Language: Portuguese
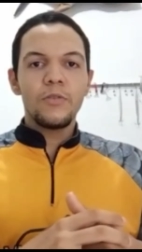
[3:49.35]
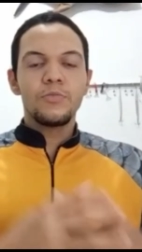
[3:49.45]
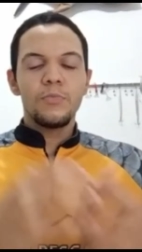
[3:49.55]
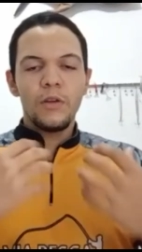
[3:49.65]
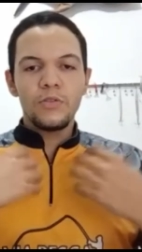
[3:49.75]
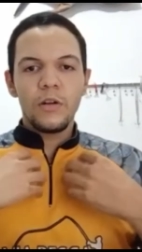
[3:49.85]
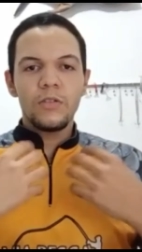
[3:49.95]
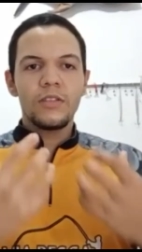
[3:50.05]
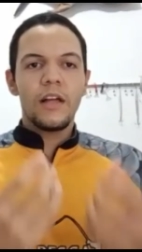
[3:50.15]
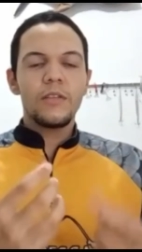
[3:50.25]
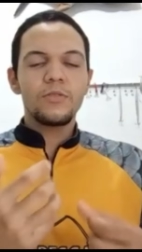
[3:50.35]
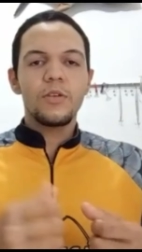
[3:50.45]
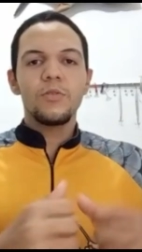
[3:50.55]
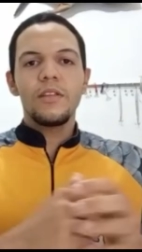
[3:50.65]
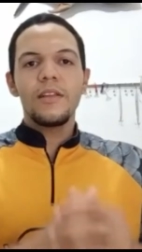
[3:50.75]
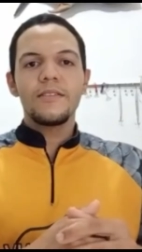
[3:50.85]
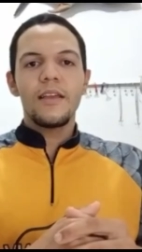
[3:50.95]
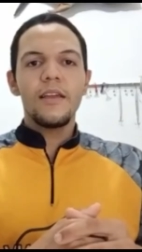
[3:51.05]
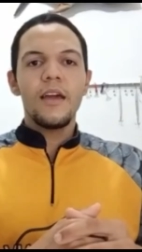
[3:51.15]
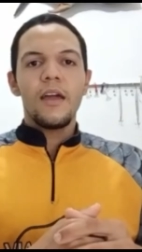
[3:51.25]
Os meus calçados que eu
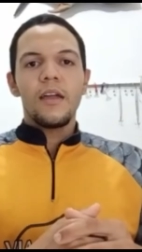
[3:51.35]
utilizei